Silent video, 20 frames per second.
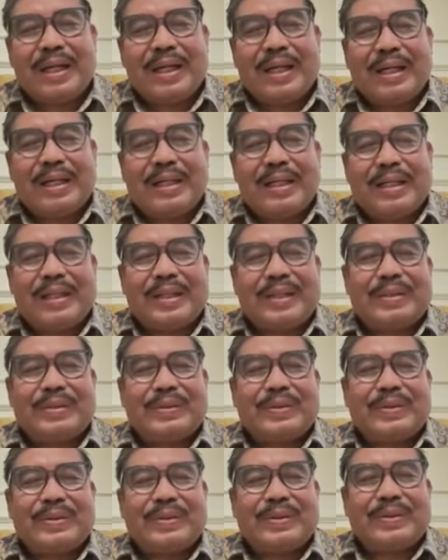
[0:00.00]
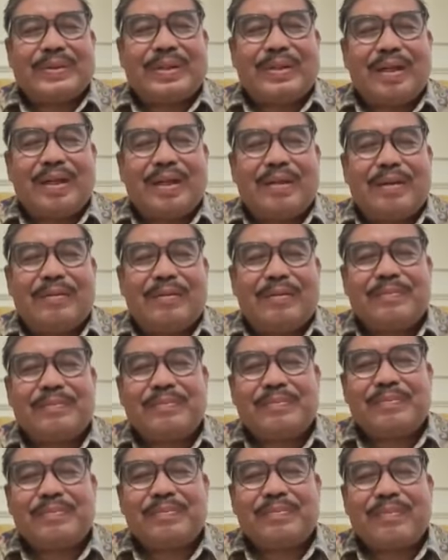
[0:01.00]
Iya. Ini yang harus digarisbawahi oleh
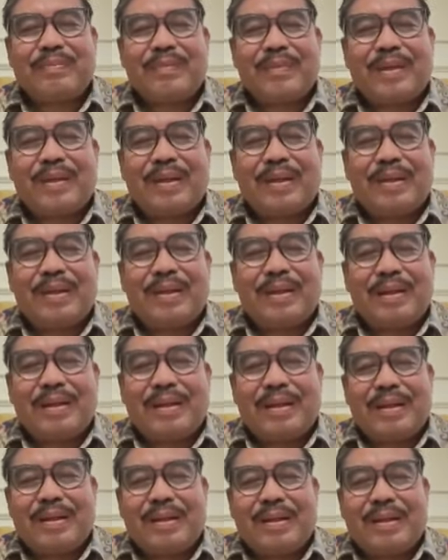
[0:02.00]
anggota DPR ya, bahwa